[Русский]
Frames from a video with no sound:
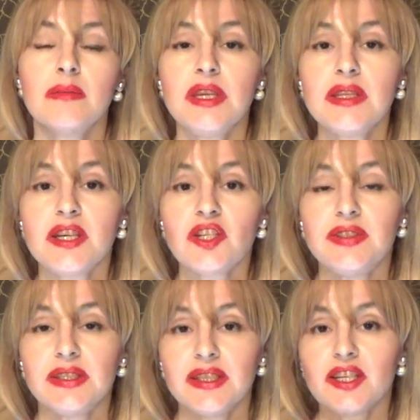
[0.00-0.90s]
Мне даже
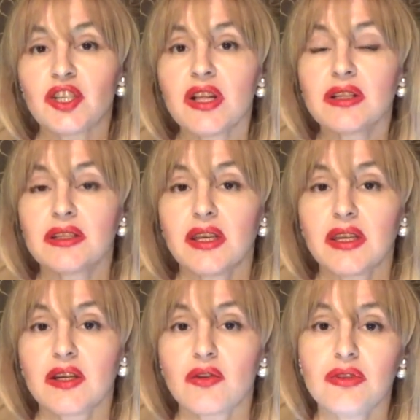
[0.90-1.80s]
всегда жалко
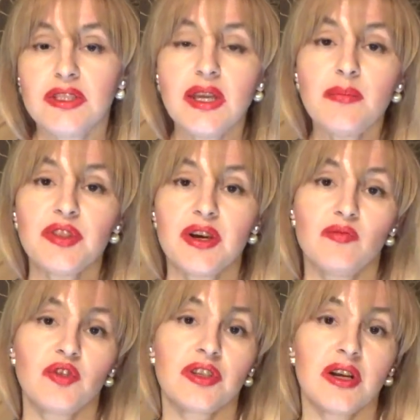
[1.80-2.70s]
таких людей,
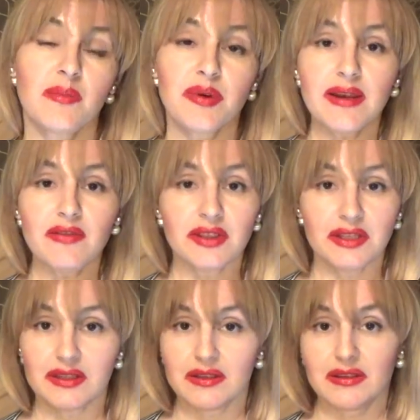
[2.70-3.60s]
потому что, как правило,
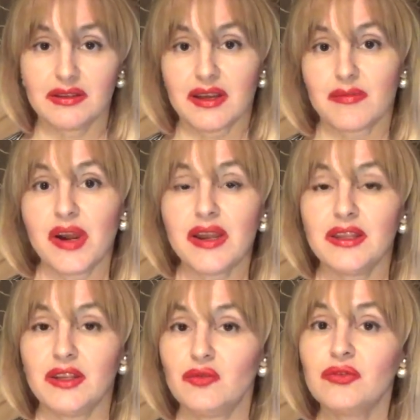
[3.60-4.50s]
это
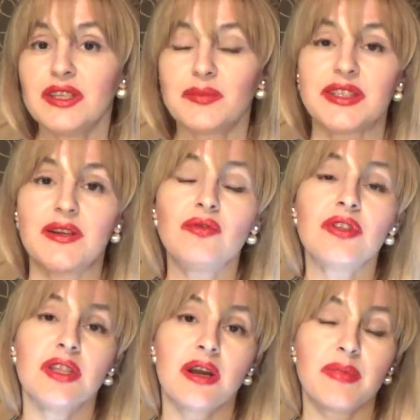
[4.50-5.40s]
нормальные люди,
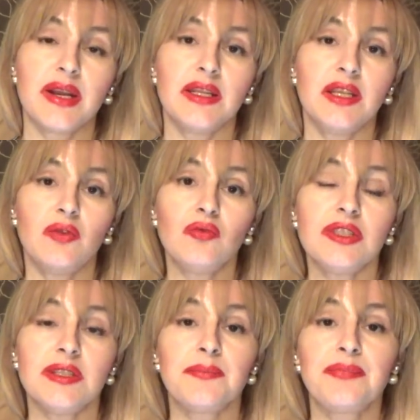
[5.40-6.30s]
абсолютно нормальные
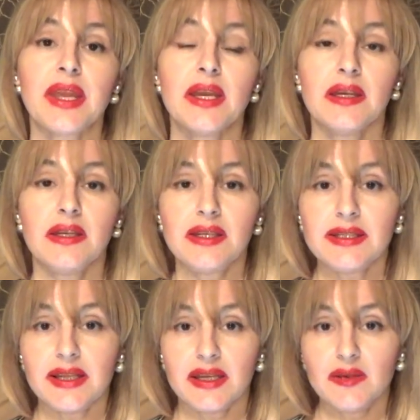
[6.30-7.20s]
люди. И
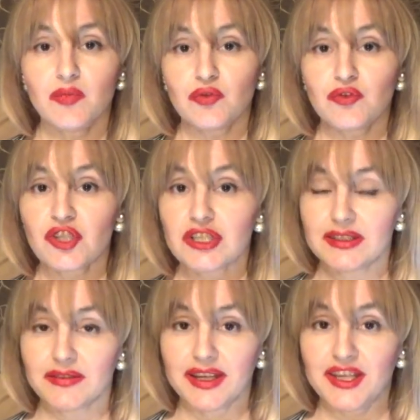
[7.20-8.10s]
если они будут жить
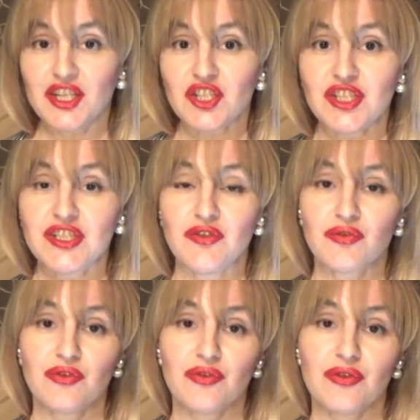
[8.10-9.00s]
своей
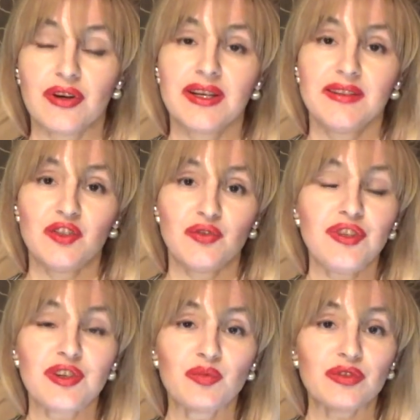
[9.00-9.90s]
жизнью, то все у
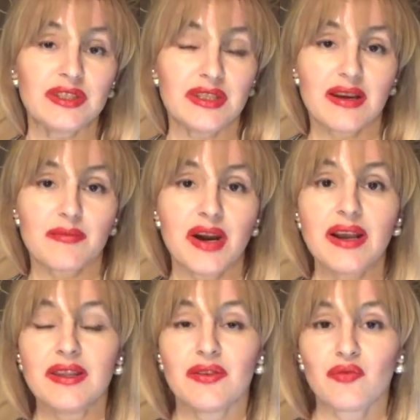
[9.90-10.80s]
них будет
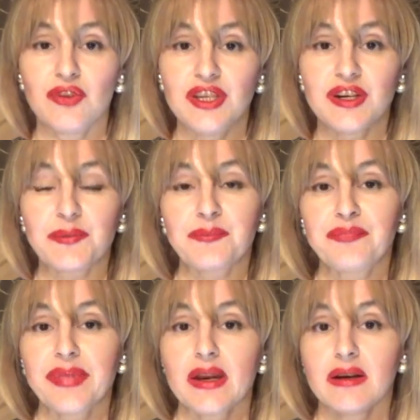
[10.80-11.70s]
нормально, у них
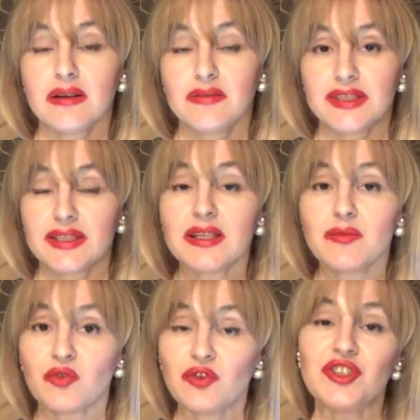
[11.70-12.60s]
э, в
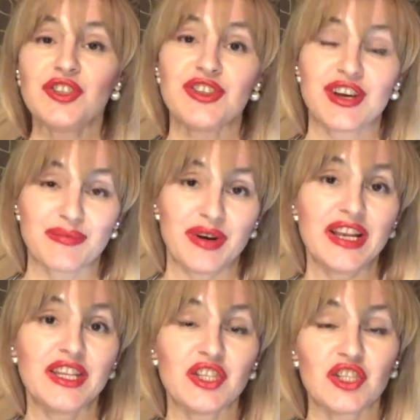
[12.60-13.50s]
целом очень
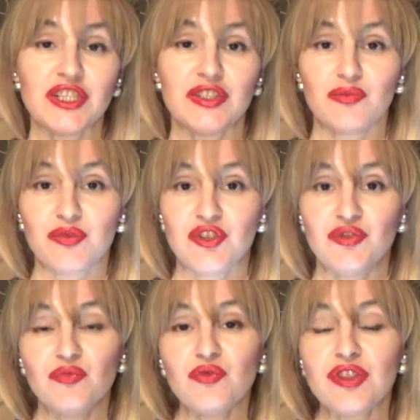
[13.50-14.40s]
нормальная жизнь, но
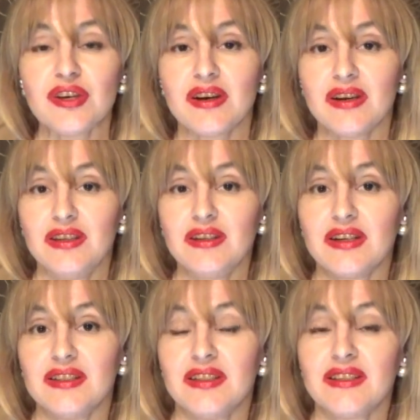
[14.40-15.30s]
почему-то они
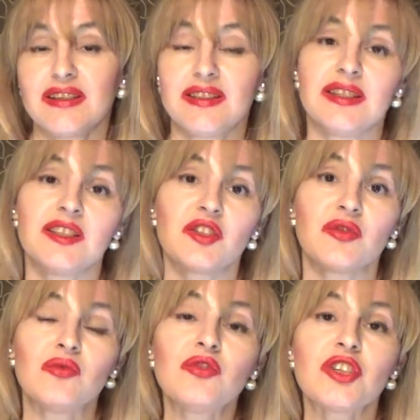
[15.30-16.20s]
хотят казаться
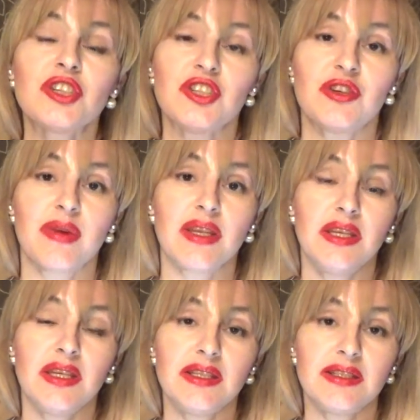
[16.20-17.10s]
лучше, чем
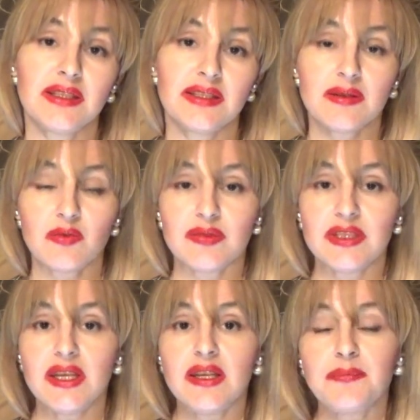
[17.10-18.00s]
они есть на самом
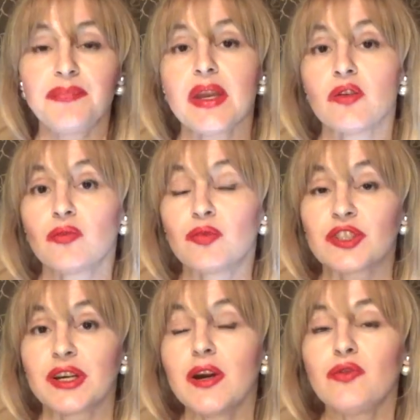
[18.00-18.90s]
деле
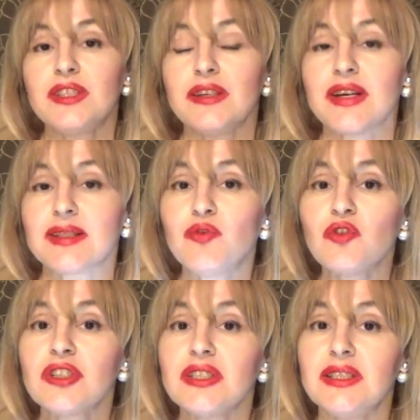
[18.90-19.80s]
пускают все
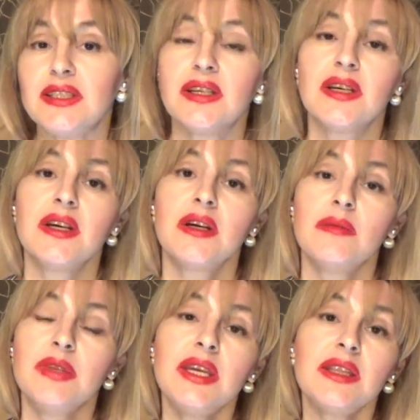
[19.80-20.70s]
возможности.
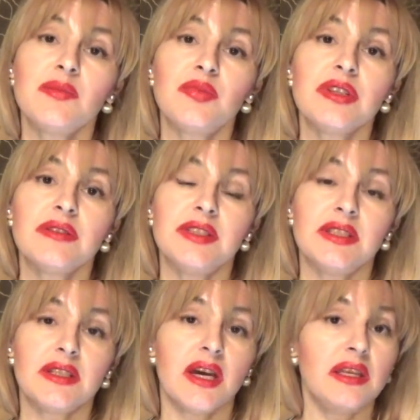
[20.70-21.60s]
Мне это было
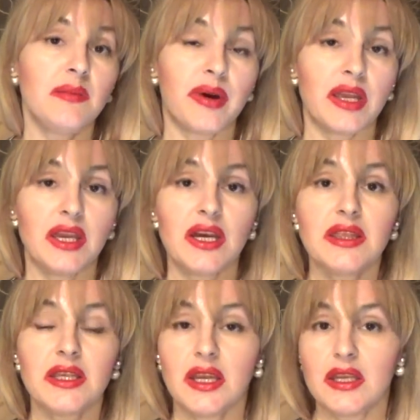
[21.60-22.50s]
всегда
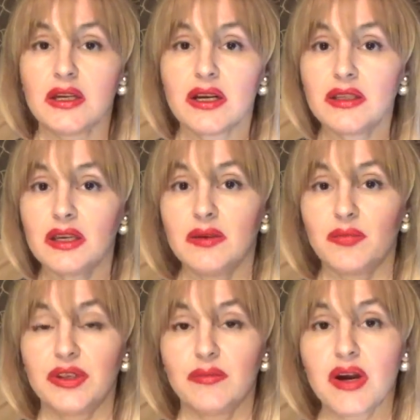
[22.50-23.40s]
непонятно, я никогда не
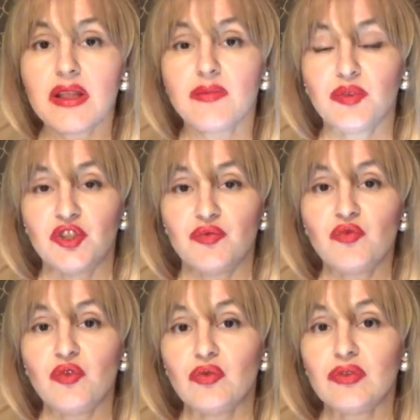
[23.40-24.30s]
понимала,
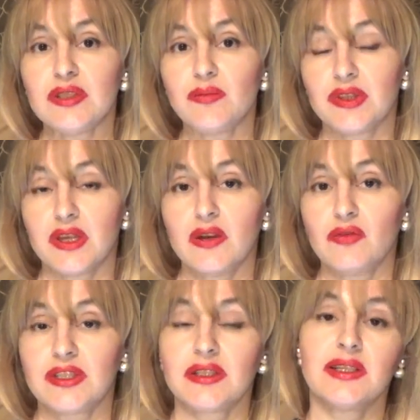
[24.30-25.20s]
почему люди
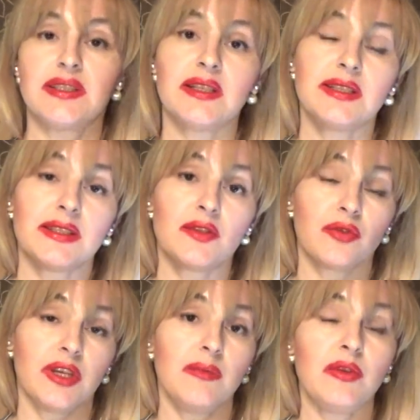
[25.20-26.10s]
пытаются казаться
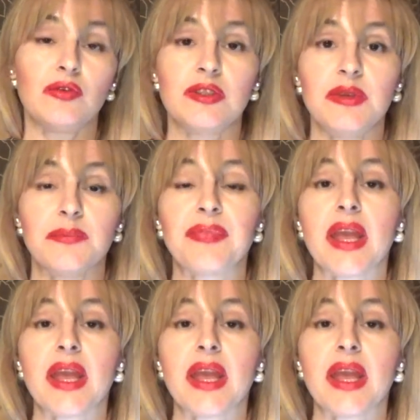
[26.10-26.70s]
другими людьми.